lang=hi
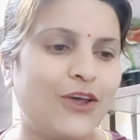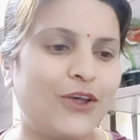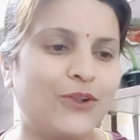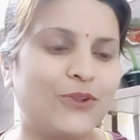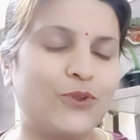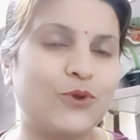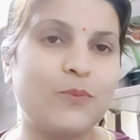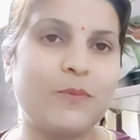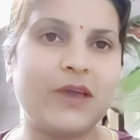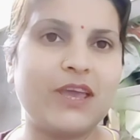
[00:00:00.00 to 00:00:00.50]
तो
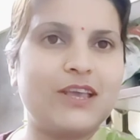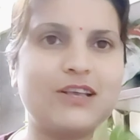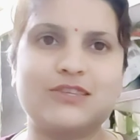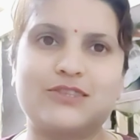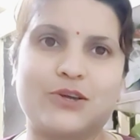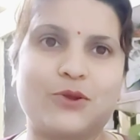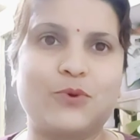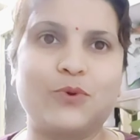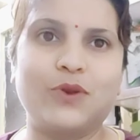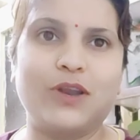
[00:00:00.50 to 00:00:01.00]
मैं ये
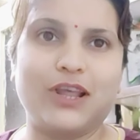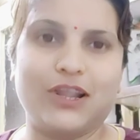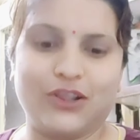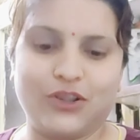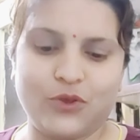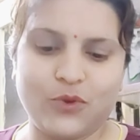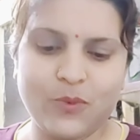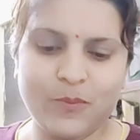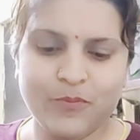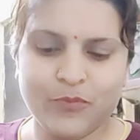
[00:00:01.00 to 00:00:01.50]
ज़रूर लेती
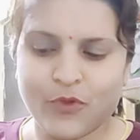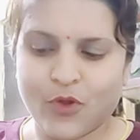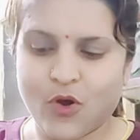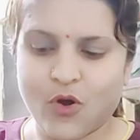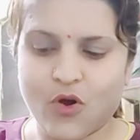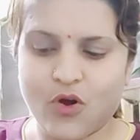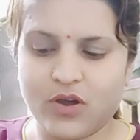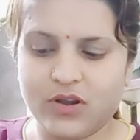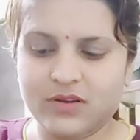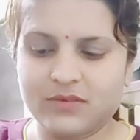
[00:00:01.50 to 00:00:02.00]
हूँ
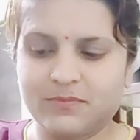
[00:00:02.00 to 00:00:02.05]
और